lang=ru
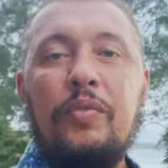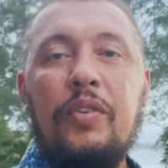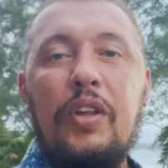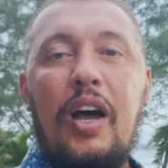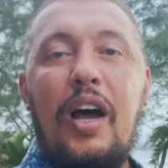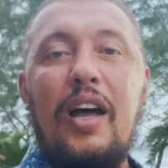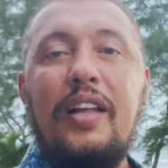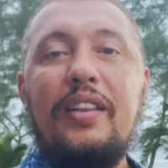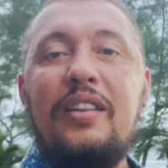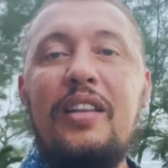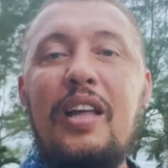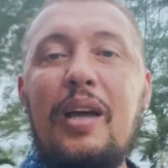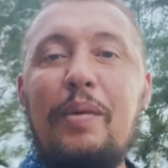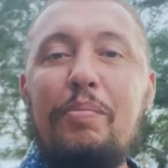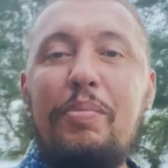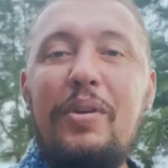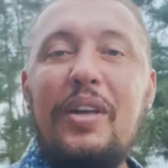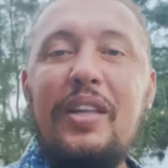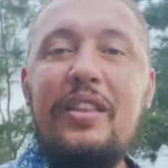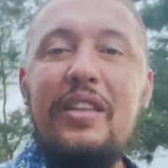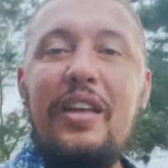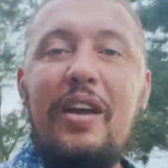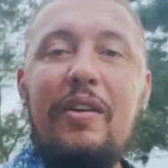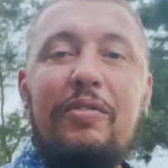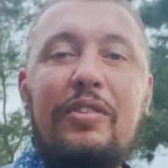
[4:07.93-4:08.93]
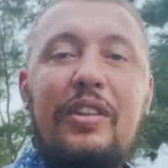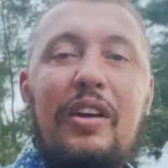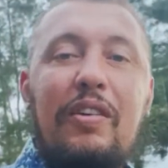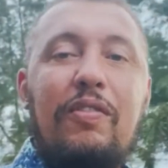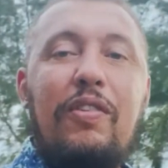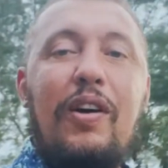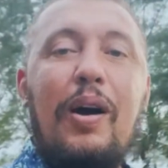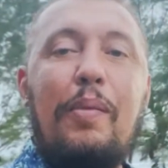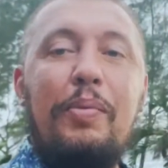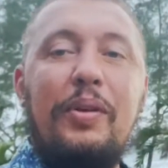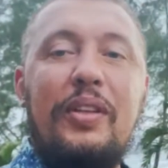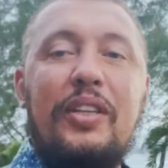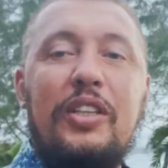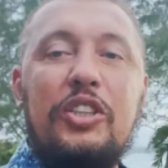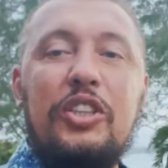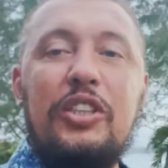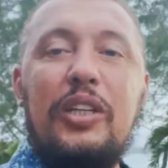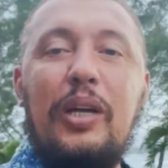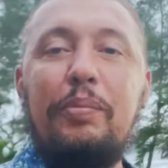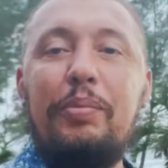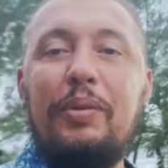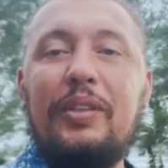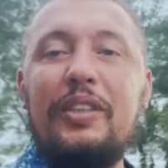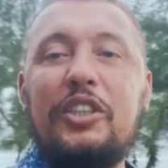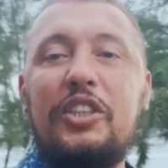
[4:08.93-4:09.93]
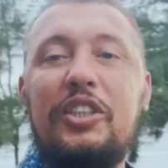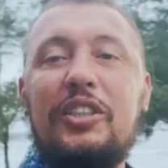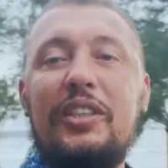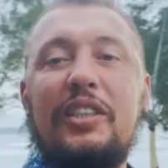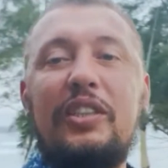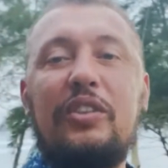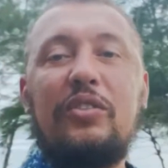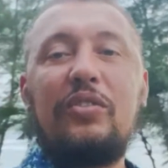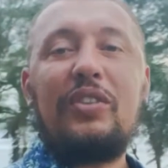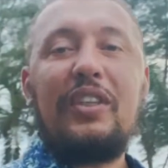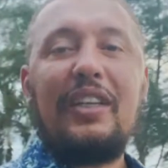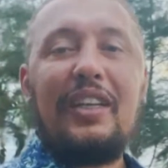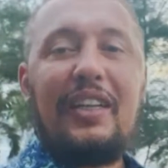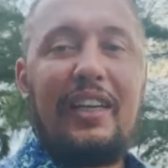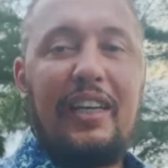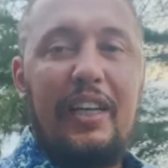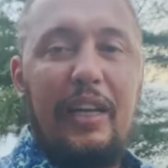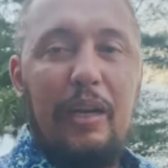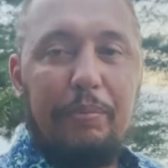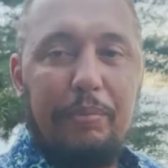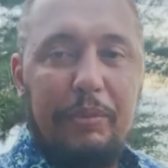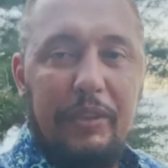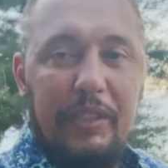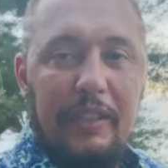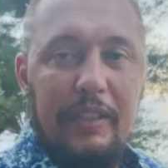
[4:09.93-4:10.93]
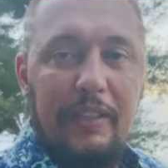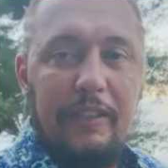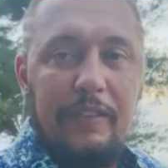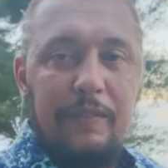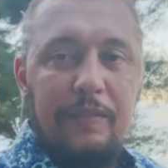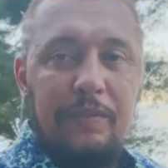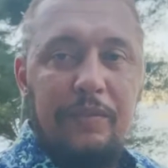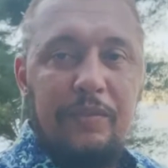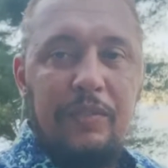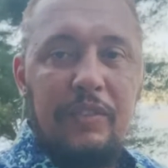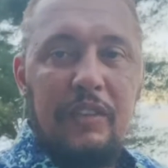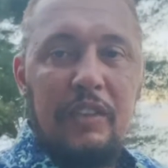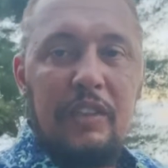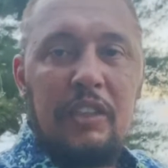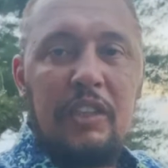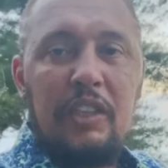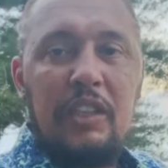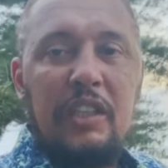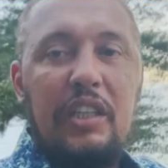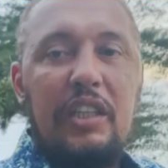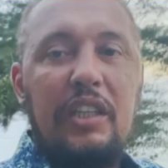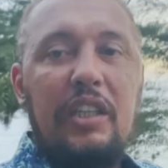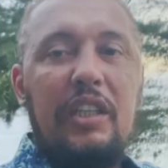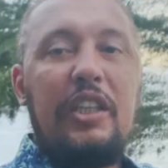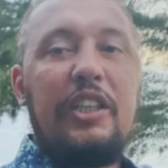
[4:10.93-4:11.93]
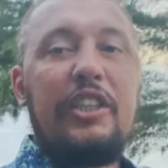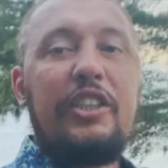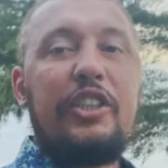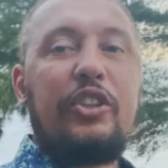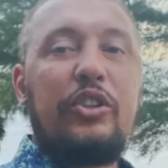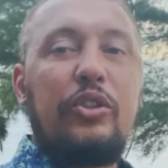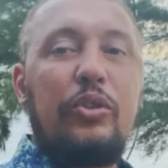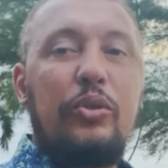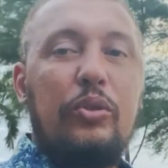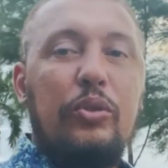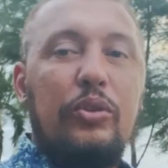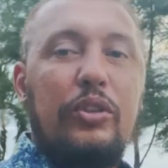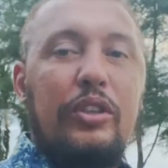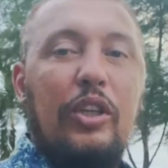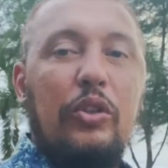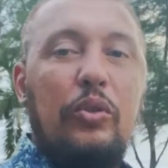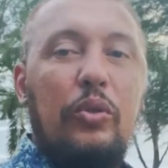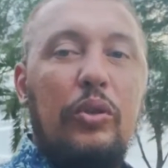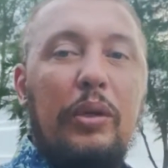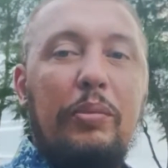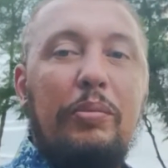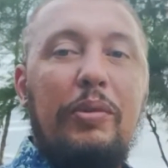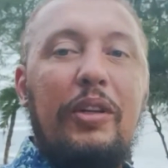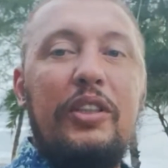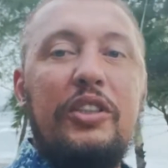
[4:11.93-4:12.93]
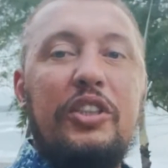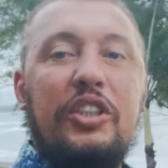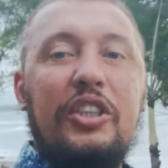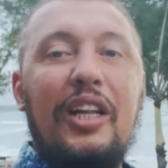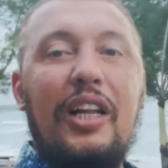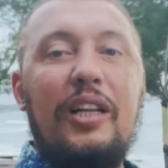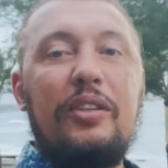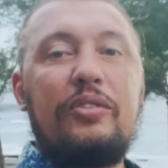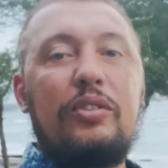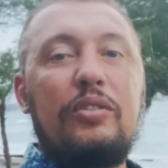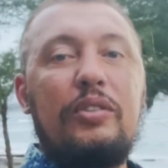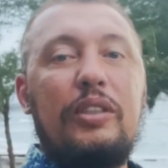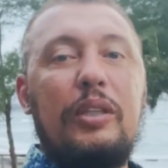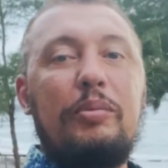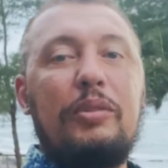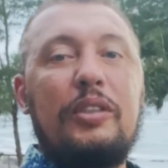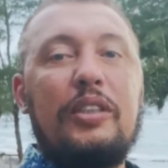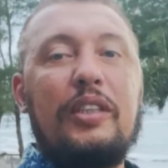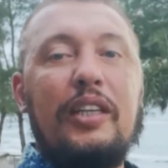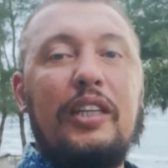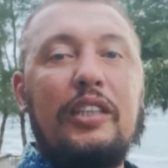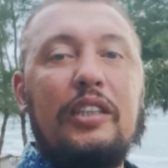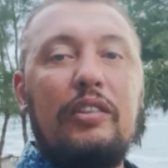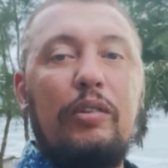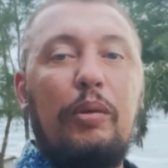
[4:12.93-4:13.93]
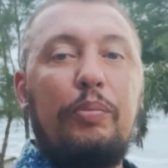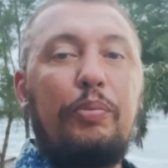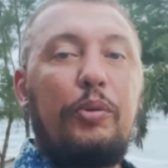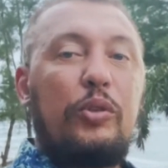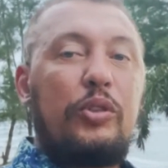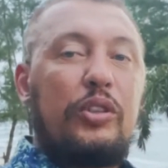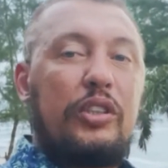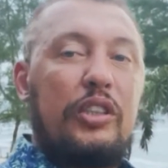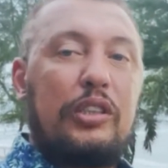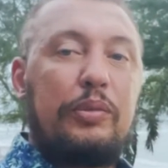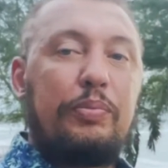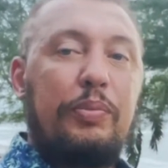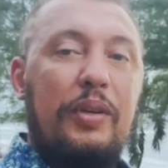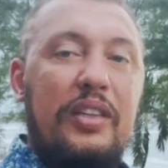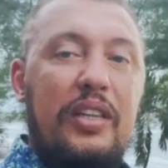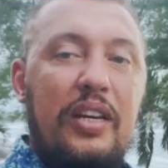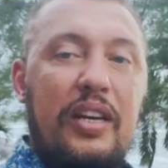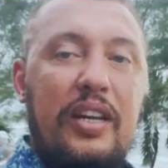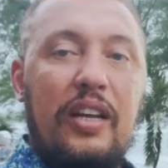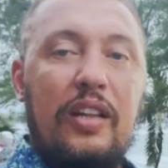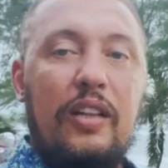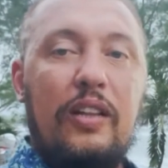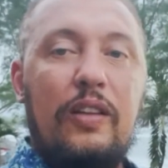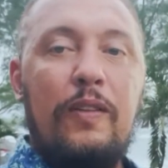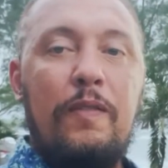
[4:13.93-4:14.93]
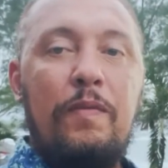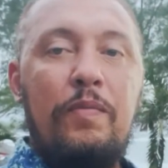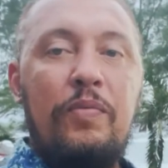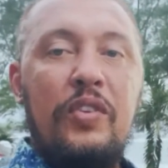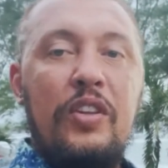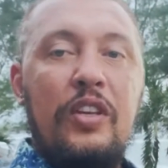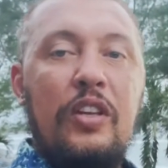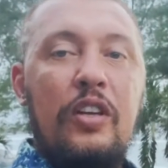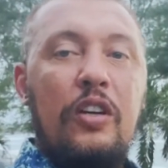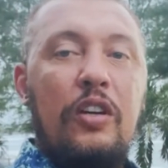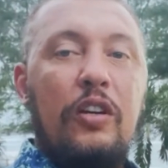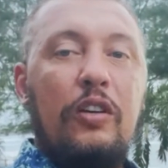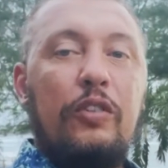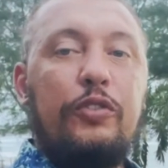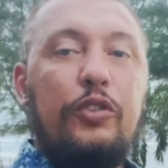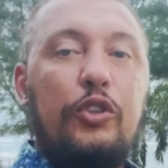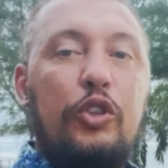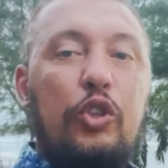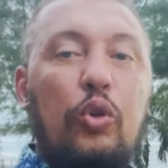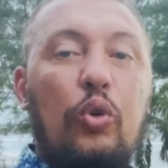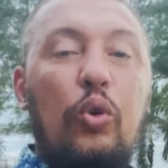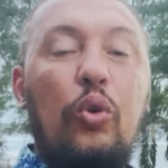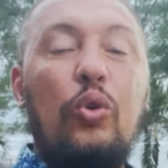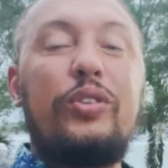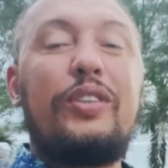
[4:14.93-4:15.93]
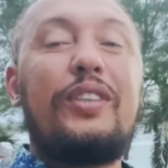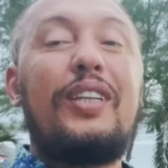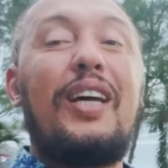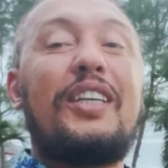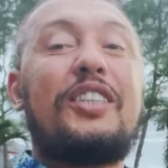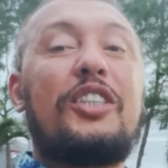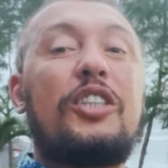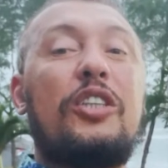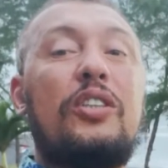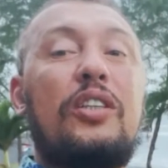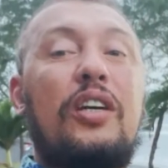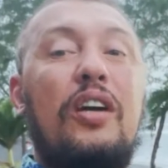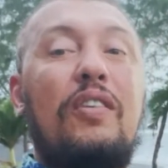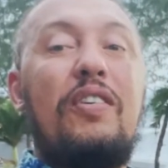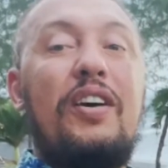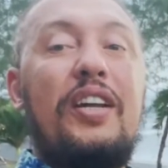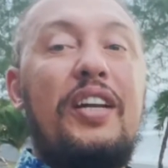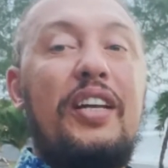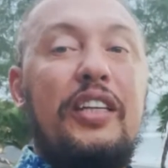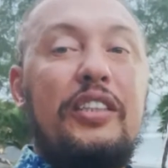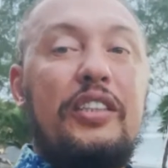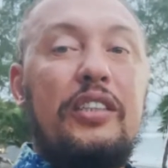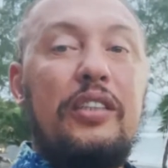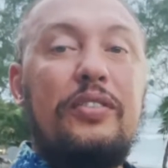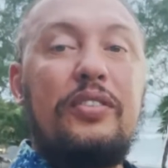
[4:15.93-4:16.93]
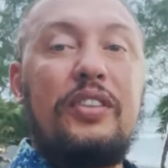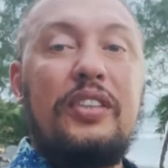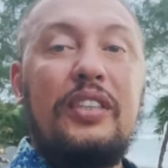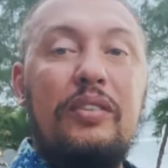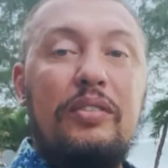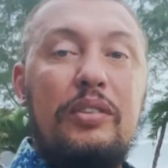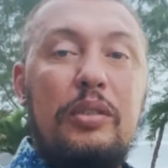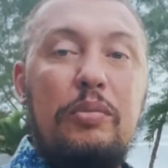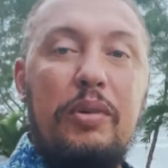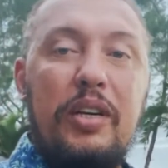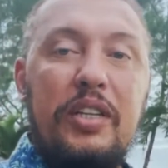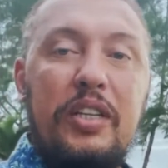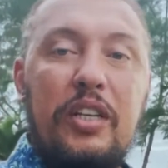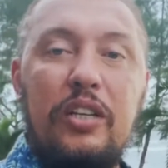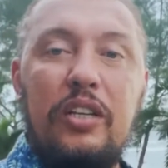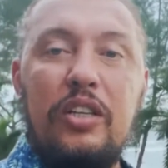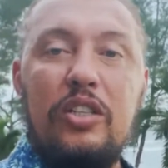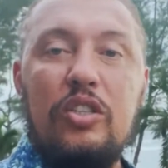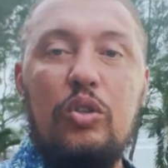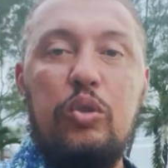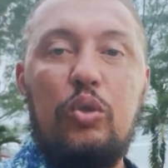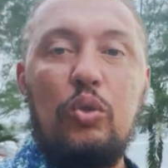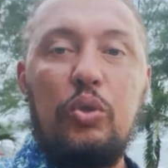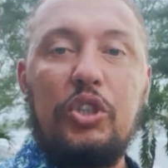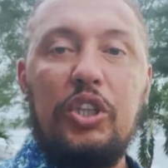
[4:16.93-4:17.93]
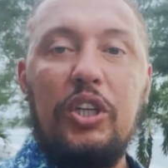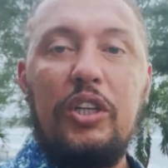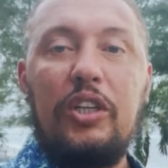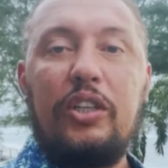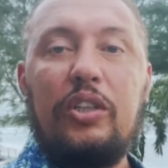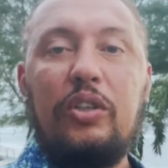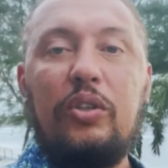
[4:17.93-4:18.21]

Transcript: Одна бедная вдова подошла и положила две лепты. И Иисус, который молчал все время до этого, просто смотрел. Вдруг начал говорить, и все внимательно слушали.